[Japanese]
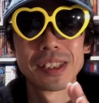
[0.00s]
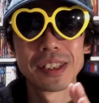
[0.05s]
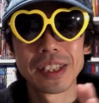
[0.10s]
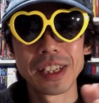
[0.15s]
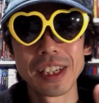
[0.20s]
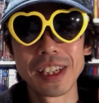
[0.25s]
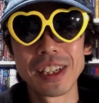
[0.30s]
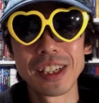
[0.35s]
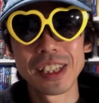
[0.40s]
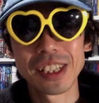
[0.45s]

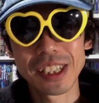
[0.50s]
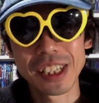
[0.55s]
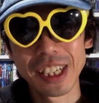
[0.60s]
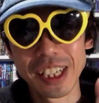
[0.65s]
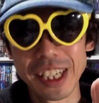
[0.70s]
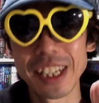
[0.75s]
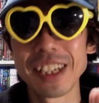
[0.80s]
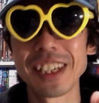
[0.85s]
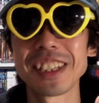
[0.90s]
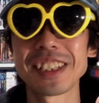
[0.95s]
で、一
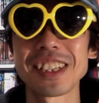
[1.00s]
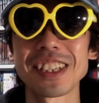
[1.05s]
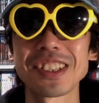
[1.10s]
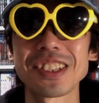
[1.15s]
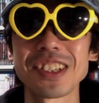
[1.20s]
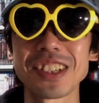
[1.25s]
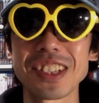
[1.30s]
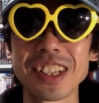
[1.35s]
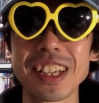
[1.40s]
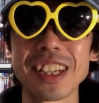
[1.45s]
回、えー、再
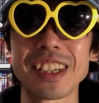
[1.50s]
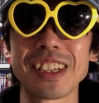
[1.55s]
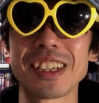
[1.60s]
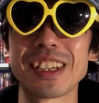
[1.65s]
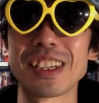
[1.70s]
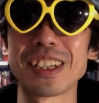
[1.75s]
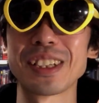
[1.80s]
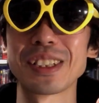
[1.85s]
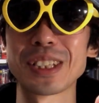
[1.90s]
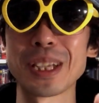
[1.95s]
生ですね、
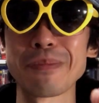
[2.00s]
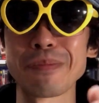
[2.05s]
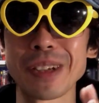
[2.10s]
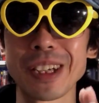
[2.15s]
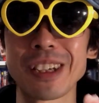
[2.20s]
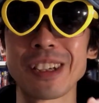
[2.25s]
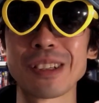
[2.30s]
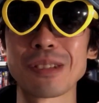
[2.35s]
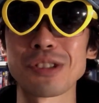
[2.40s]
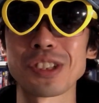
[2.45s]
えー、前
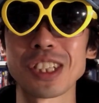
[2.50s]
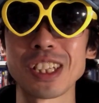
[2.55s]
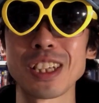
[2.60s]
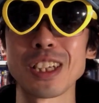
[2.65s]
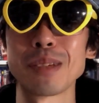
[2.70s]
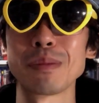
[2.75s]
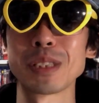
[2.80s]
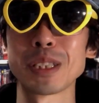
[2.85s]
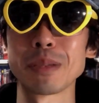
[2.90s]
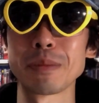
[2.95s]
編、えー、通し
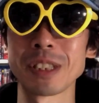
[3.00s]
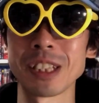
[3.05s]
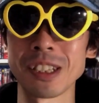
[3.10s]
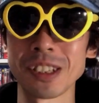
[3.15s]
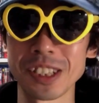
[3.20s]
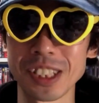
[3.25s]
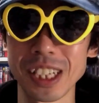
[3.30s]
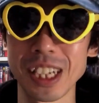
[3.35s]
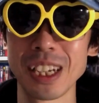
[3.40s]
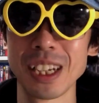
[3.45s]
てね、見てみたん
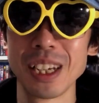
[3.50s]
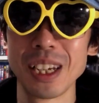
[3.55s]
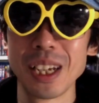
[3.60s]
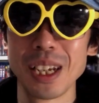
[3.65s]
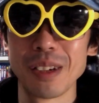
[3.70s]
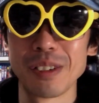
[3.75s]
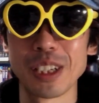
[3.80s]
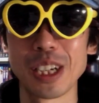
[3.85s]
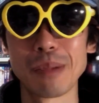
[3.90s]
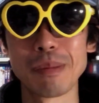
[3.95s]
ですが、
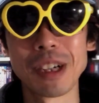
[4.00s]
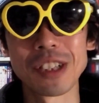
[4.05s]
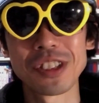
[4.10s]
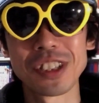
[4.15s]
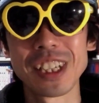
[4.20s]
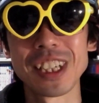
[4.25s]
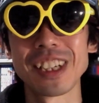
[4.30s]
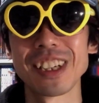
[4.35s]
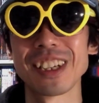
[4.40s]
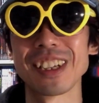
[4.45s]
いや、ま
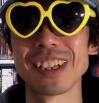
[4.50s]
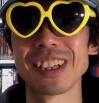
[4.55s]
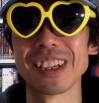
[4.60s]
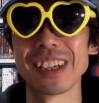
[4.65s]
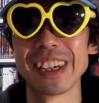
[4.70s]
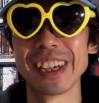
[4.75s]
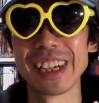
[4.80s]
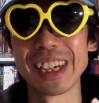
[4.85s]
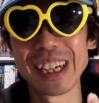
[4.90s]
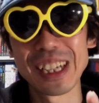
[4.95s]
ずね、
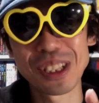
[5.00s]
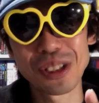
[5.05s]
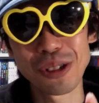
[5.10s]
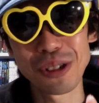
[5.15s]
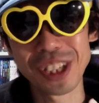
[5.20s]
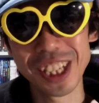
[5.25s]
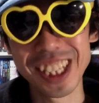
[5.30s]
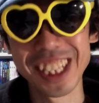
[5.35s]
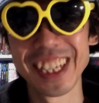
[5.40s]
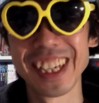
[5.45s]
えー、映
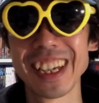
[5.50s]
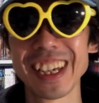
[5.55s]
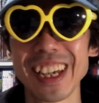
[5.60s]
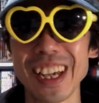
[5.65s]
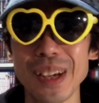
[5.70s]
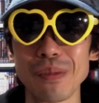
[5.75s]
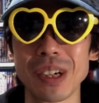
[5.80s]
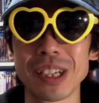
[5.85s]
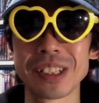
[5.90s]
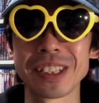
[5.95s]
像ですね。
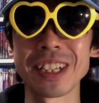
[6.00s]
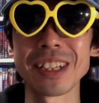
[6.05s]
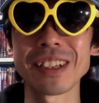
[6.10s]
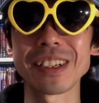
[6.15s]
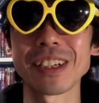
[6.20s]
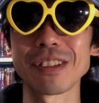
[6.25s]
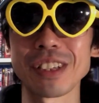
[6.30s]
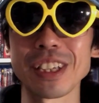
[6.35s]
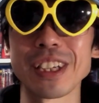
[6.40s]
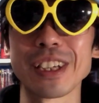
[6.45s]
まあ、前
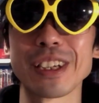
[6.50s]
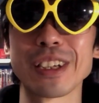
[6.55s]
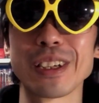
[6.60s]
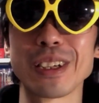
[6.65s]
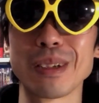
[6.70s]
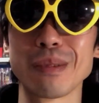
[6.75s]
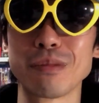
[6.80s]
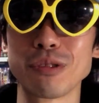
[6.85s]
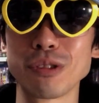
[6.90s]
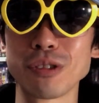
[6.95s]
回のね、
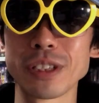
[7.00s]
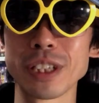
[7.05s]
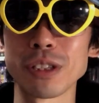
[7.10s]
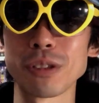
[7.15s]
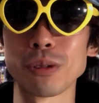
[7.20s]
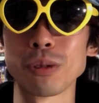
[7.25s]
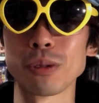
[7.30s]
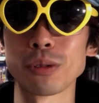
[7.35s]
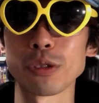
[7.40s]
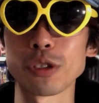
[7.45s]
えー、ブルーレイ
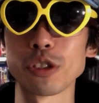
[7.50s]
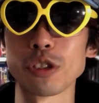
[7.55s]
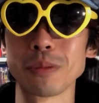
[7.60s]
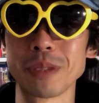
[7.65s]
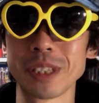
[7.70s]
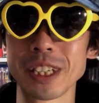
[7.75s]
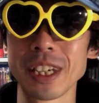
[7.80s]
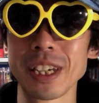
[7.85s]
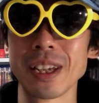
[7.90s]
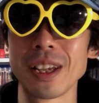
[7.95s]
の時よ
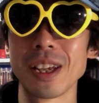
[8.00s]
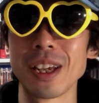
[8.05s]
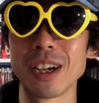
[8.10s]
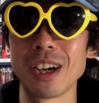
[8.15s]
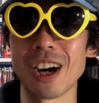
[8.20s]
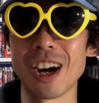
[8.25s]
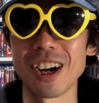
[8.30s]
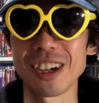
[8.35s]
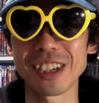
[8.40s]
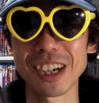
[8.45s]
りもね、
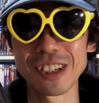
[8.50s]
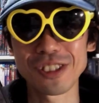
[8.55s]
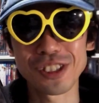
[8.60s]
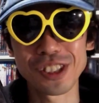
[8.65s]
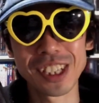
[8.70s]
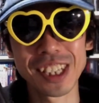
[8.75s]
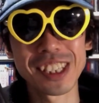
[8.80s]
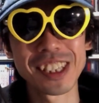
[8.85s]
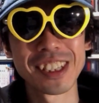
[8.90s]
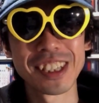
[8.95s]
明る
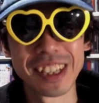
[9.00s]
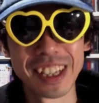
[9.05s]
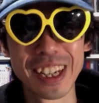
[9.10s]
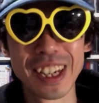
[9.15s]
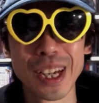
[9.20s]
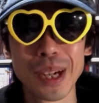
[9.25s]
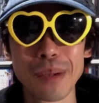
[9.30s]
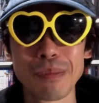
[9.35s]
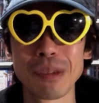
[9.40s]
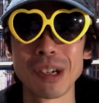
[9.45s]
くなっててね、
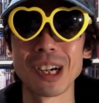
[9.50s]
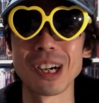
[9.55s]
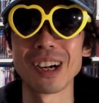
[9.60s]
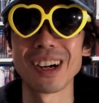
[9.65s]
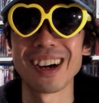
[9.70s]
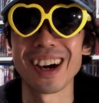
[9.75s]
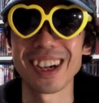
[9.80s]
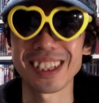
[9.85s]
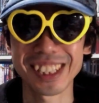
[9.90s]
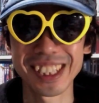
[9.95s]
ま
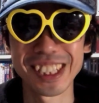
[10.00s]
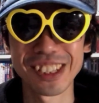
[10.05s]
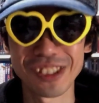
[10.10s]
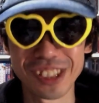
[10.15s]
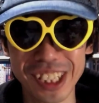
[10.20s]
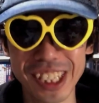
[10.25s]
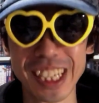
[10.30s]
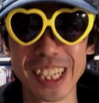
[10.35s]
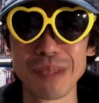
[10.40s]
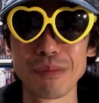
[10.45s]
あ、はっきり
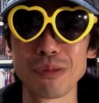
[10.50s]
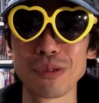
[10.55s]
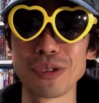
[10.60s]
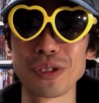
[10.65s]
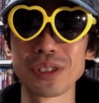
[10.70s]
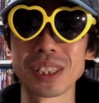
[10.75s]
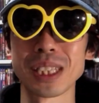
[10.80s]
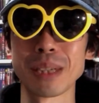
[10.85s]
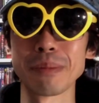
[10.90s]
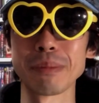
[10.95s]
くっきり、
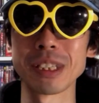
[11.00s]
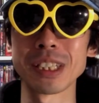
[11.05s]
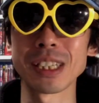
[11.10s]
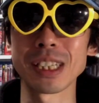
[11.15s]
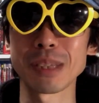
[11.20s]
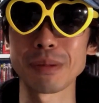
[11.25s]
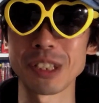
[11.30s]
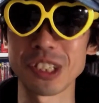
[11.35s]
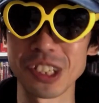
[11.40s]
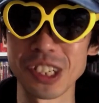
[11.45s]
もう鮮明に
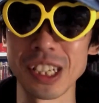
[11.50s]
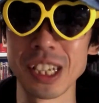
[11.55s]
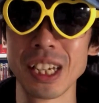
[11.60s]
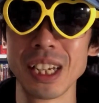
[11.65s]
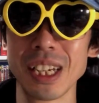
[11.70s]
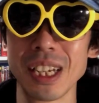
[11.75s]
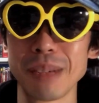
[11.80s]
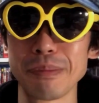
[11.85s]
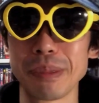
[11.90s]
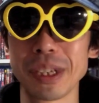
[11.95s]
なってますし、
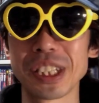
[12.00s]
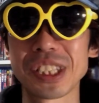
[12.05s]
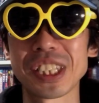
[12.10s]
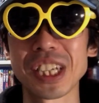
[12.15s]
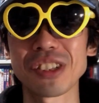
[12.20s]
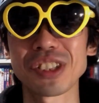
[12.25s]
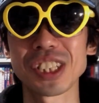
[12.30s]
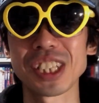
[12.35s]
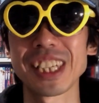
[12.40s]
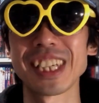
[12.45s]
め
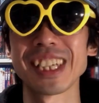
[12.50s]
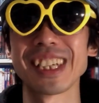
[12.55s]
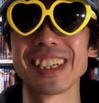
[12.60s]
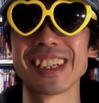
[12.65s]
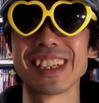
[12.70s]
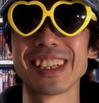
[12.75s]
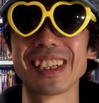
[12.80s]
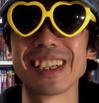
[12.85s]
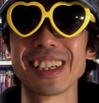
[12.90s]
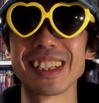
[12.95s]
ちゃくちゃね、
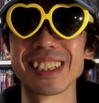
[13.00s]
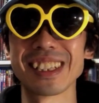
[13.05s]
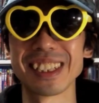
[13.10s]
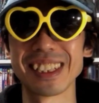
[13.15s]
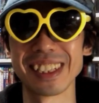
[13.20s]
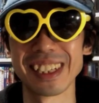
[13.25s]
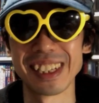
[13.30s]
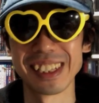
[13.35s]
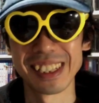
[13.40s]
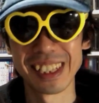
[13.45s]
えー、
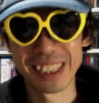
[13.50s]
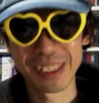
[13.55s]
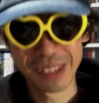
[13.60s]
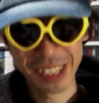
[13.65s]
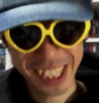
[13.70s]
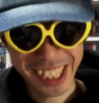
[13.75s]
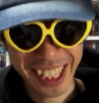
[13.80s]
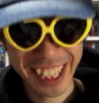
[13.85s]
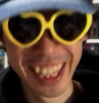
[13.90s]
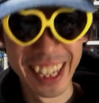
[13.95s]
綺麗になって
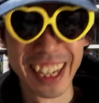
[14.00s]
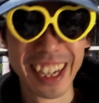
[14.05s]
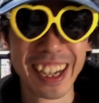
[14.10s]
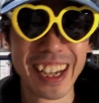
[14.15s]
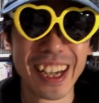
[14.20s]
ますね。